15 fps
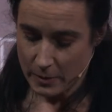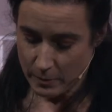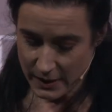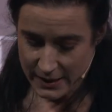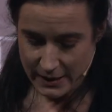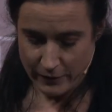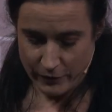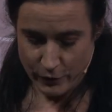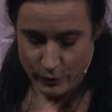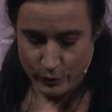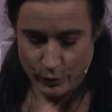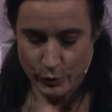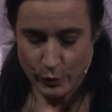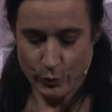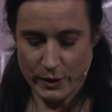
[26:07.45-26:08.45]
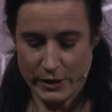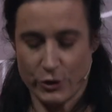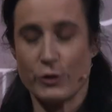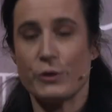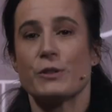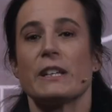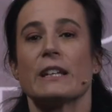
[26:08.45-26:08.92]
Mais avant, nous aurons la
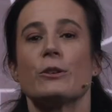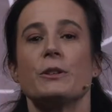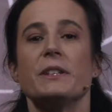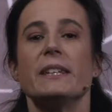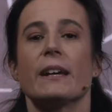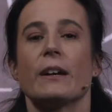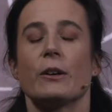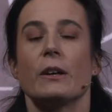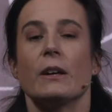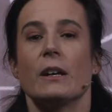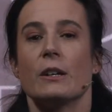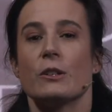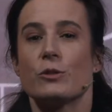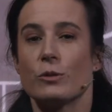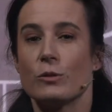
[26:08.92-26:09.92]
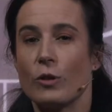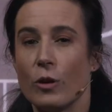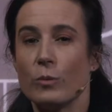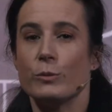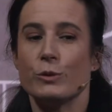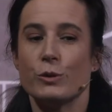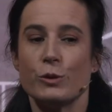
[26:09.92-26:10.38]
chance d'accueillir ce
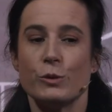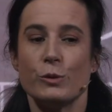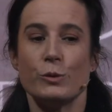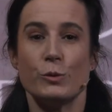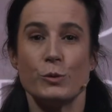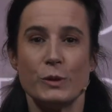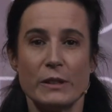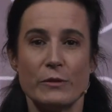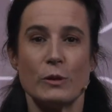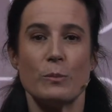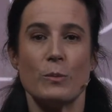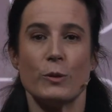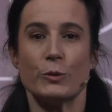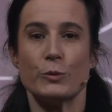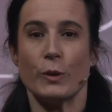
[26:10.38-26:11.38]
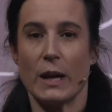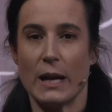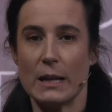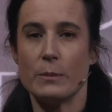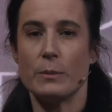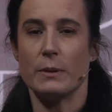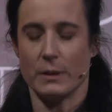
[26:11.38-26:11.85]
grand monsieur du développement
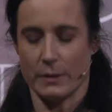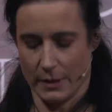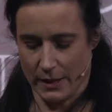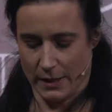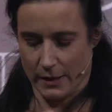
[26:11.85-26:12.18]
durable,